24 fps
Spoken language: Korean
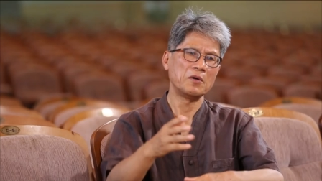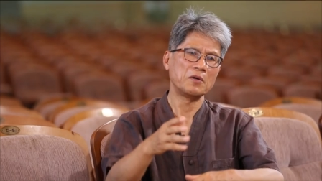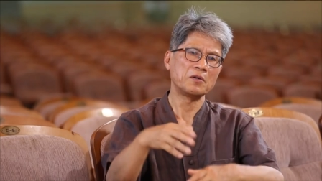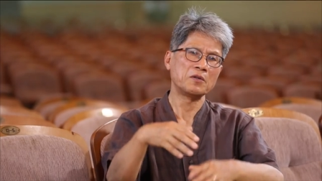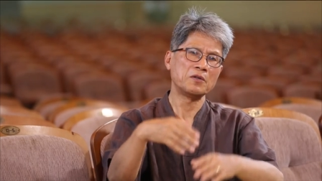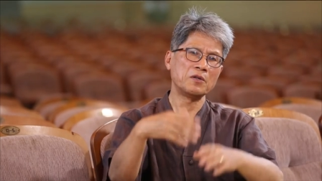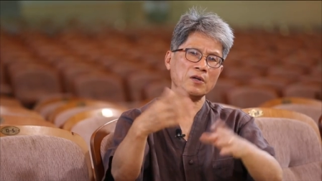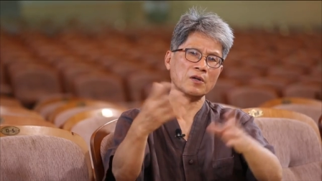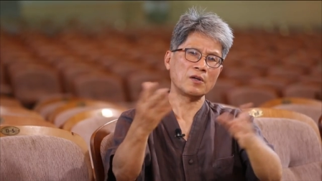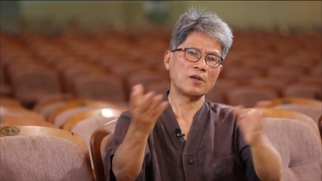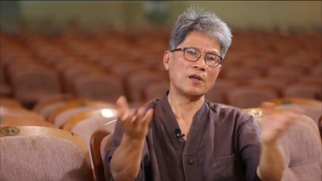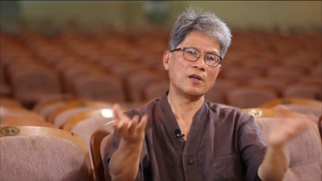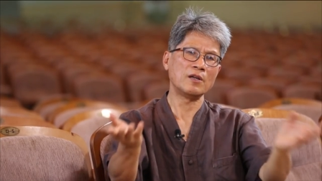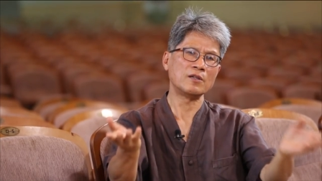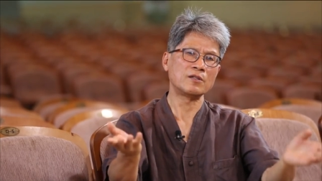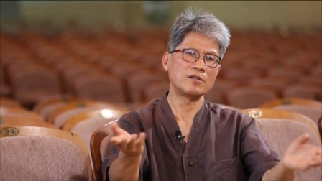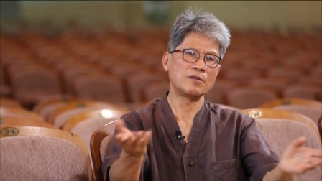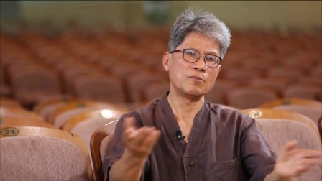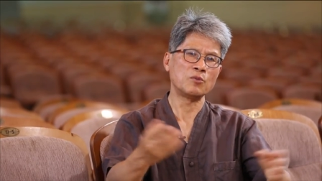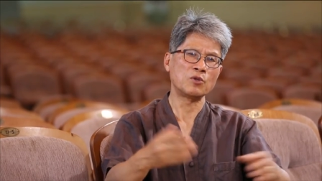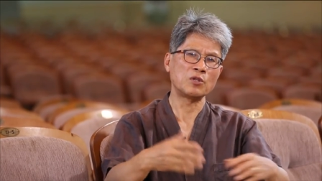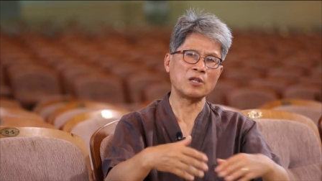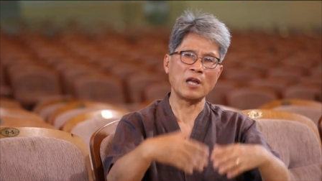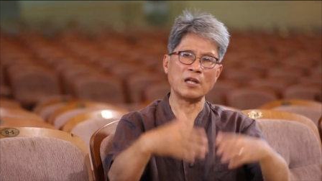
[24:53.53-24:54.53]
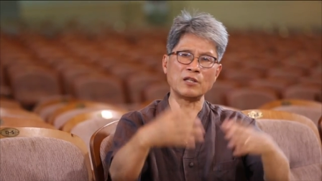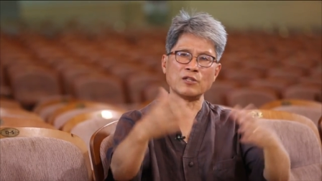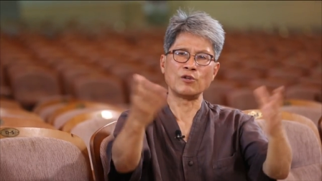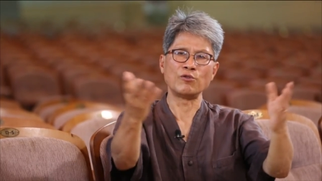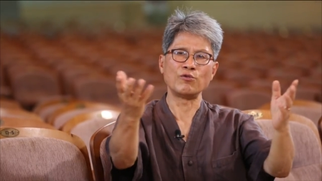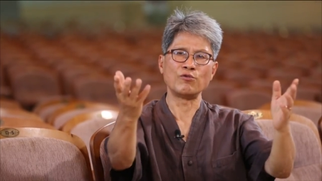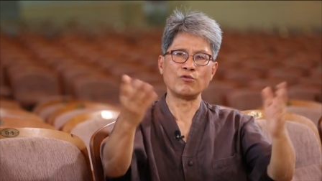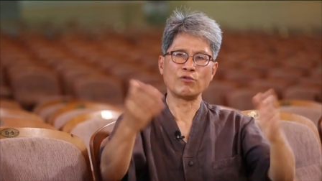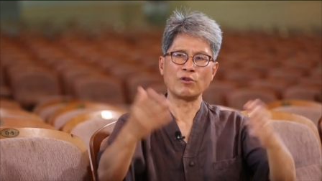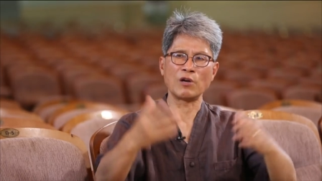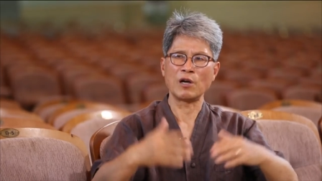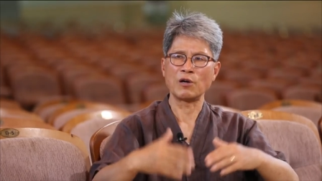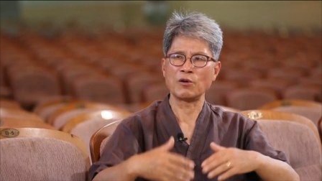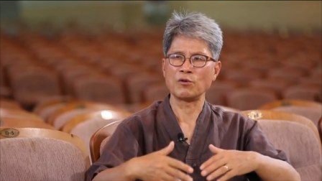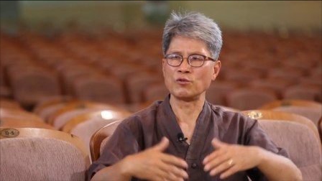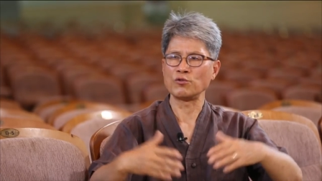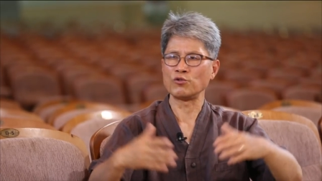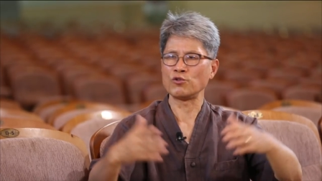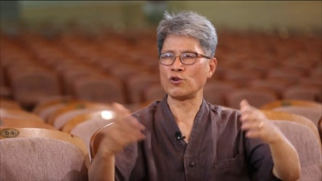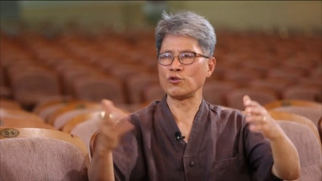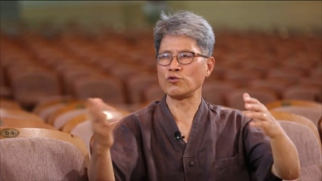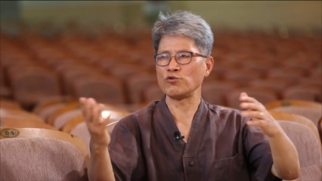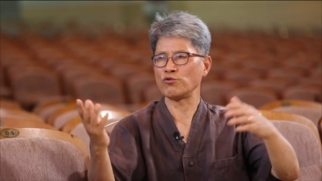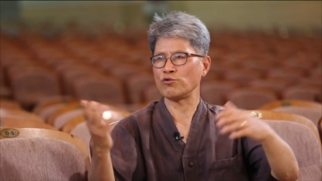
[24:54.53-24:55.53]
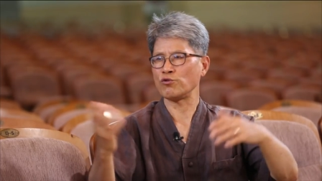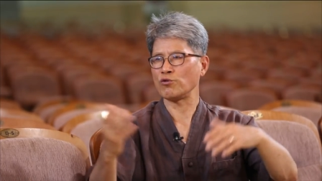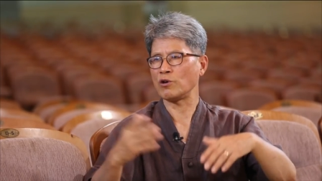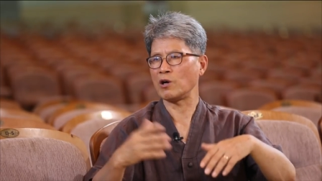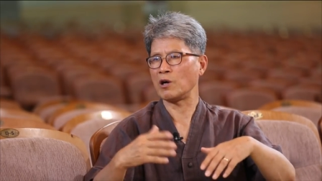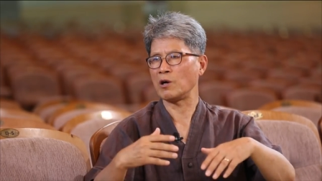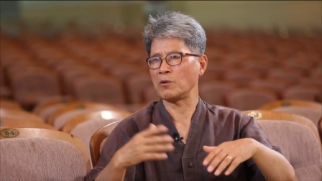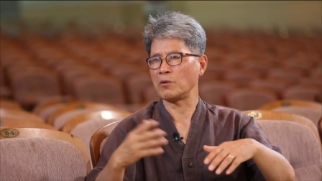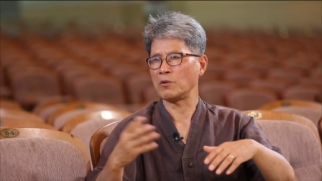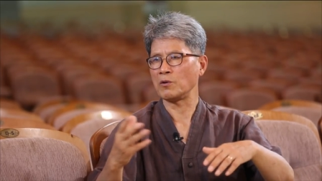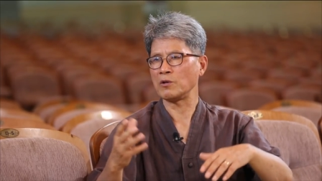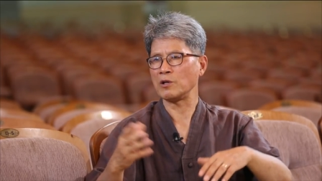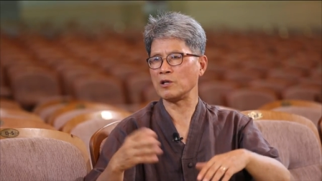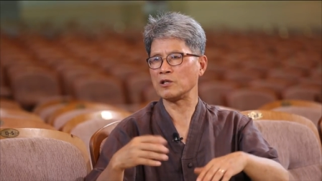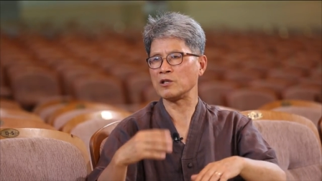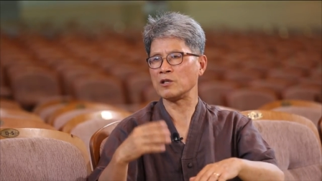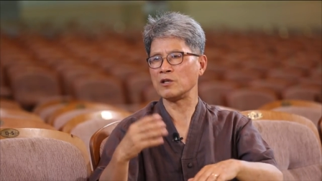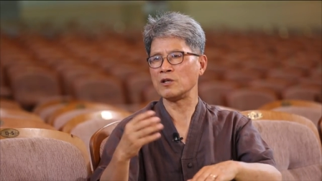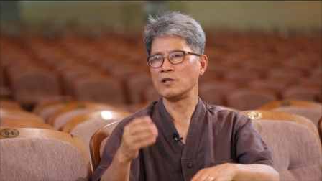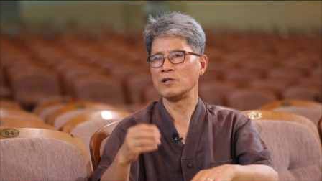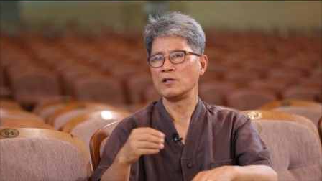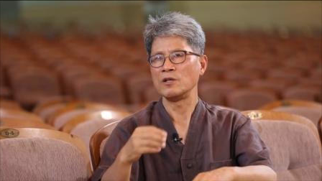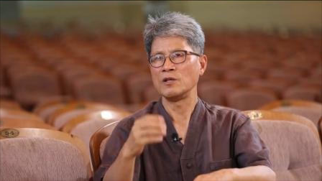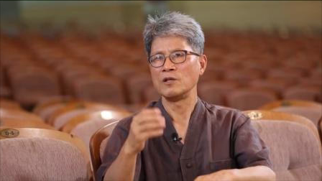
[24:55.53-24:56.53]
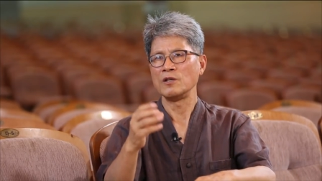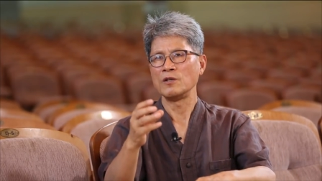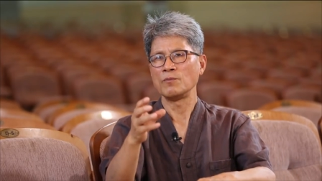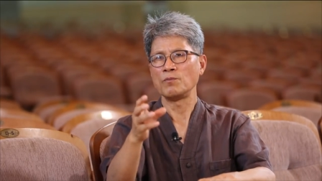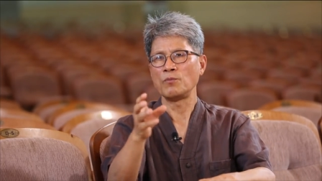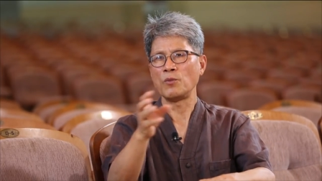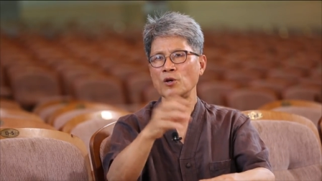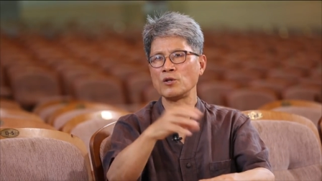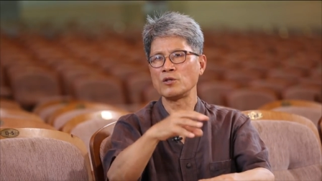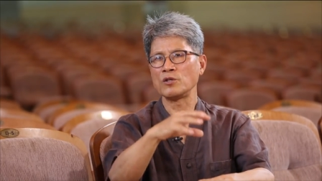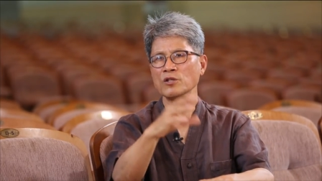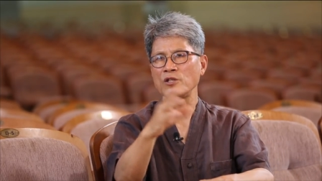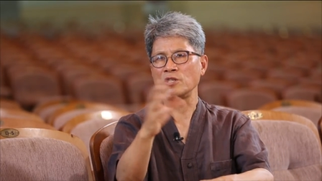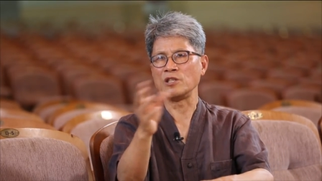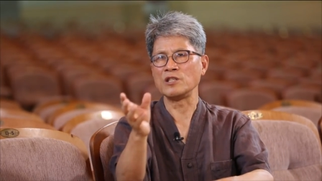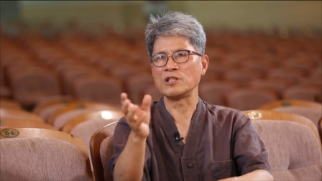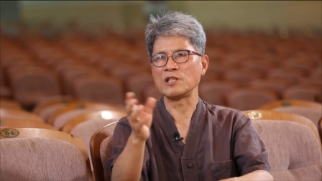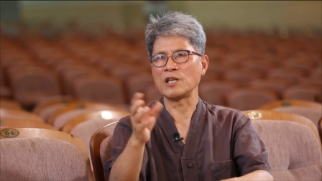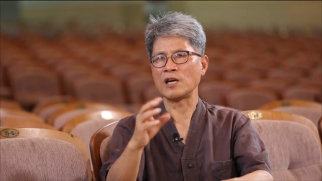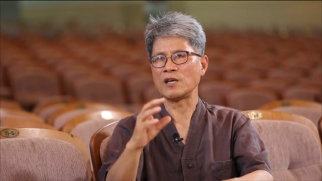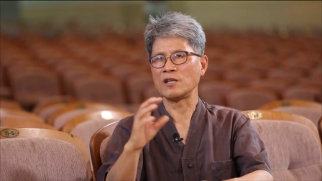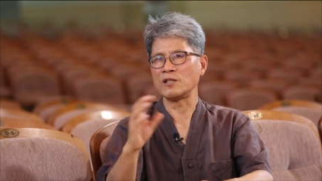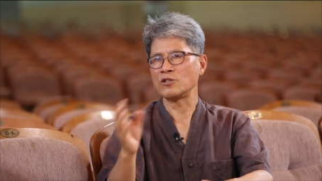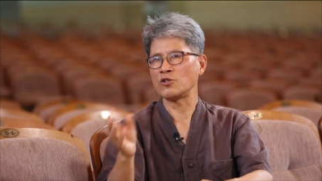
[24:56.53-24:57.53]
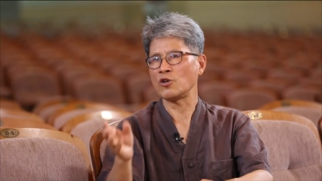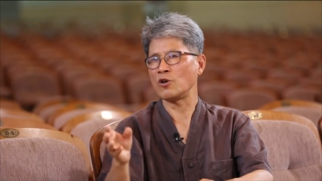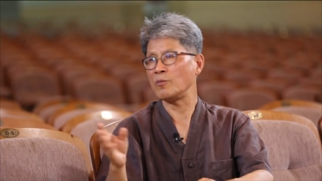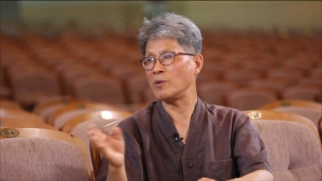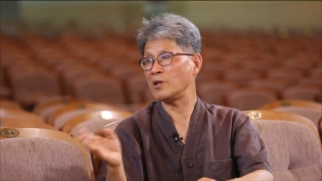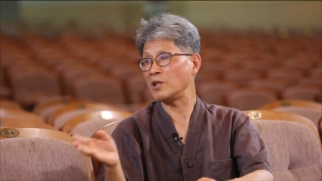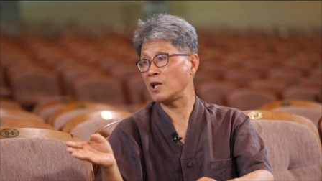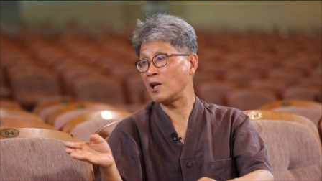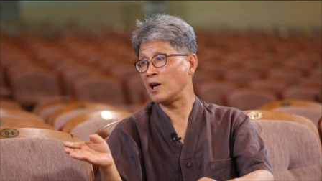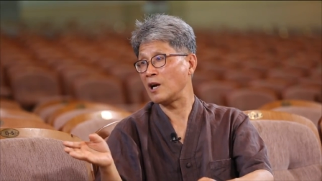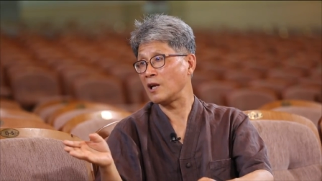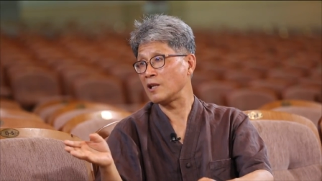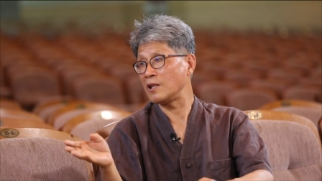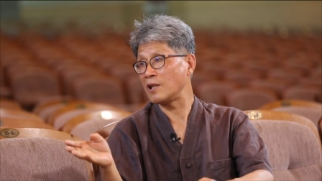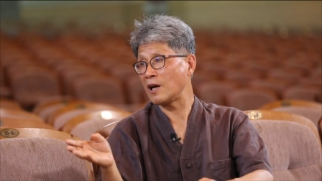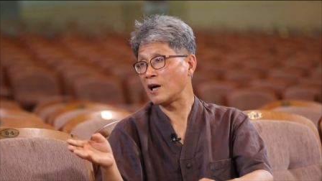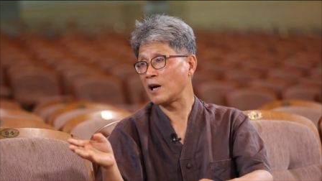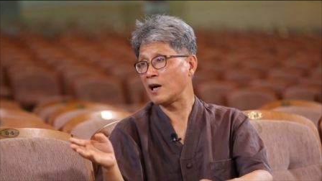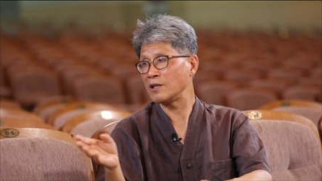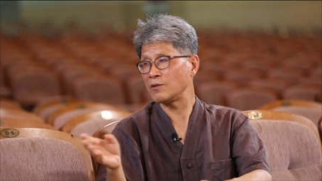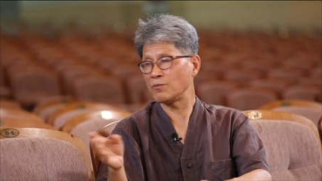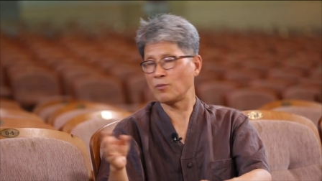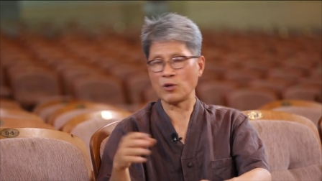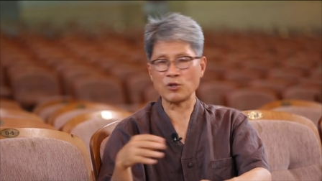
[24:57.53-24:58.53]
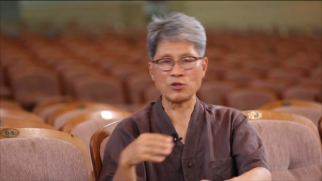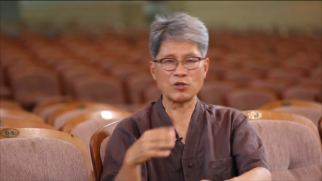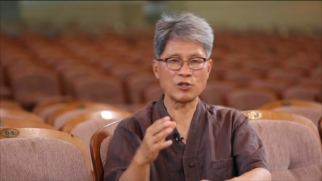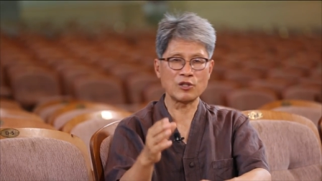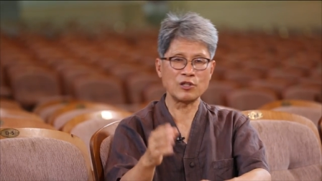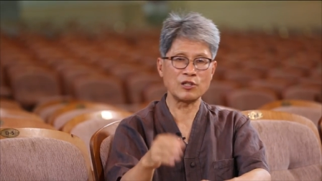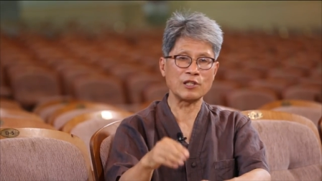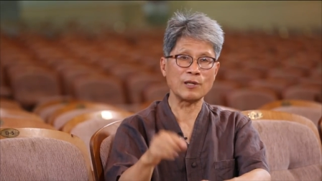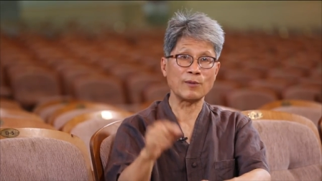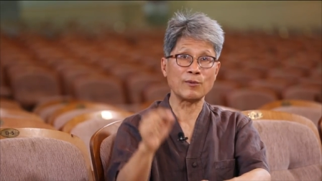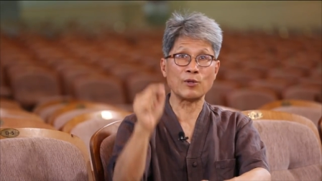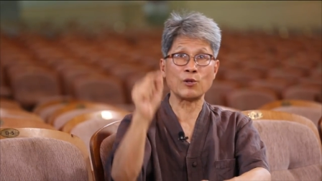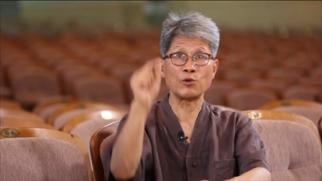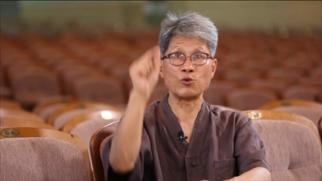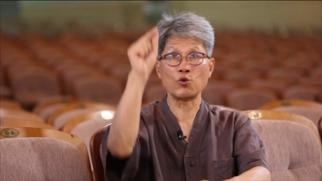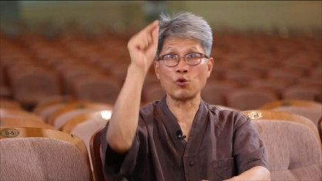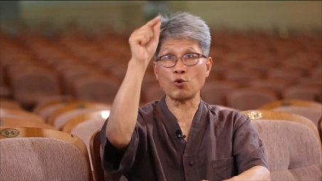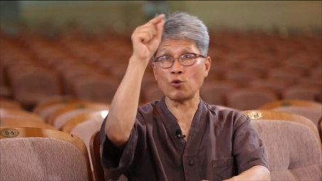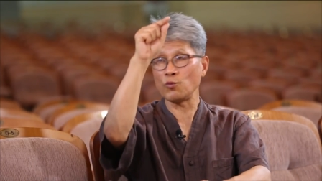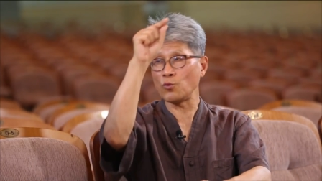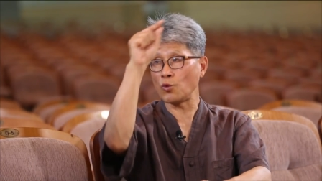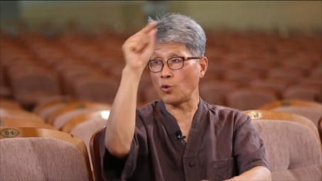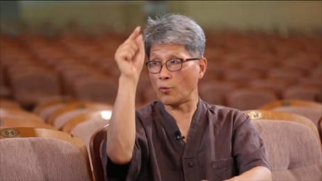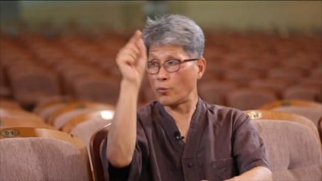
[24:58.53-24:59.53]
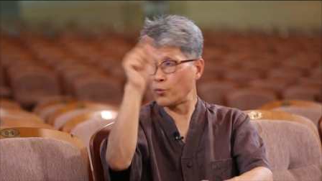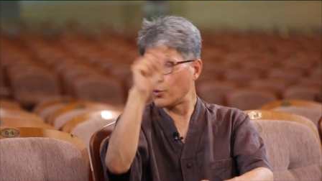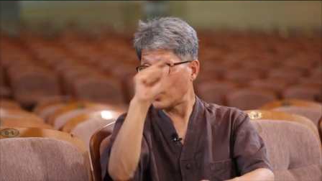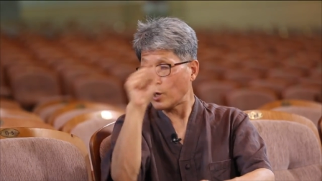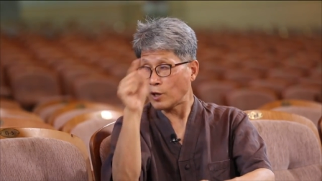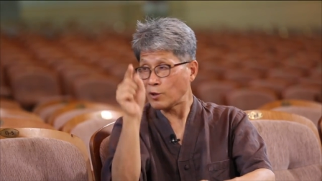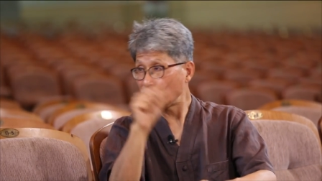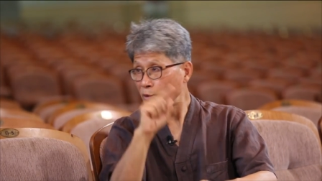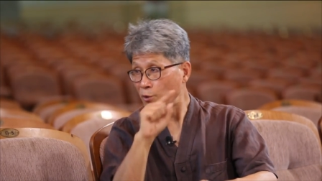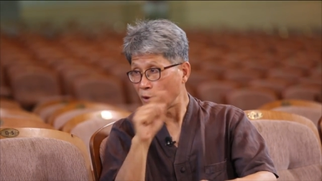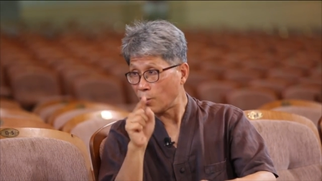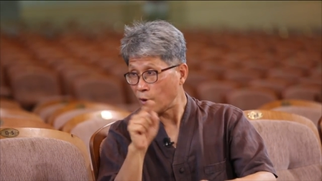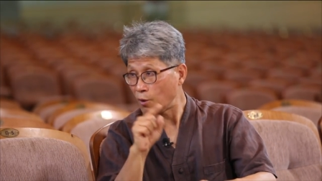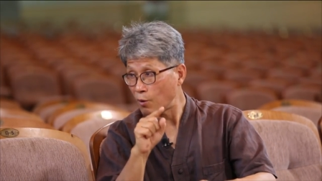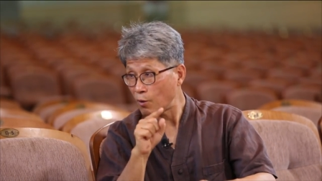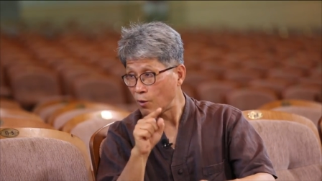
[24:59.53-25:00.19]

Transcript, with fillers: 그렇게 해서 뭐 대전도 가고 청주도 가고 그래서 버스 기사를 처음에 될려다가 버스 네. 기사보다 조금 높더라고요.